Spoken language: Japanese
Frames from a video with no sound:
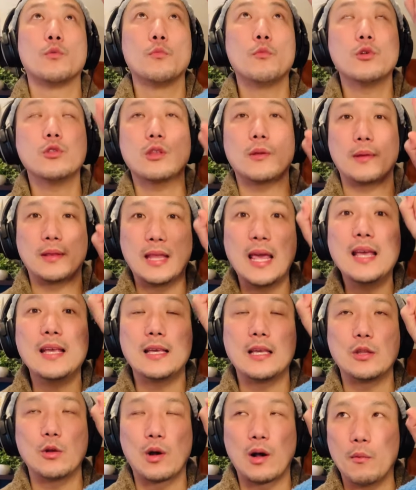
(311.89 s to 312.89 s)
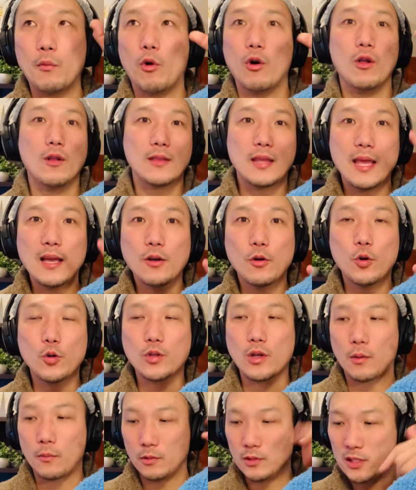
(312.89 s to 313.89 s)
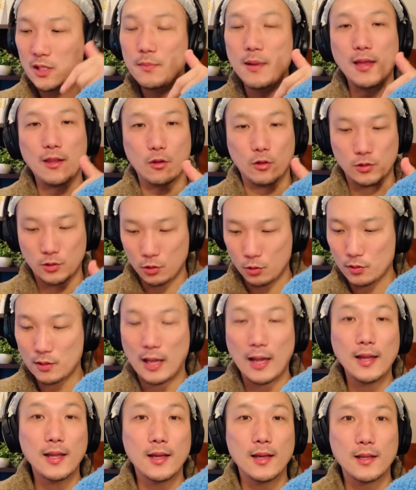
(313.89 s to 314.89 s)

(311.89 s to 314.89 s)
もっと言えば天気とかも天候とかも地面の状態、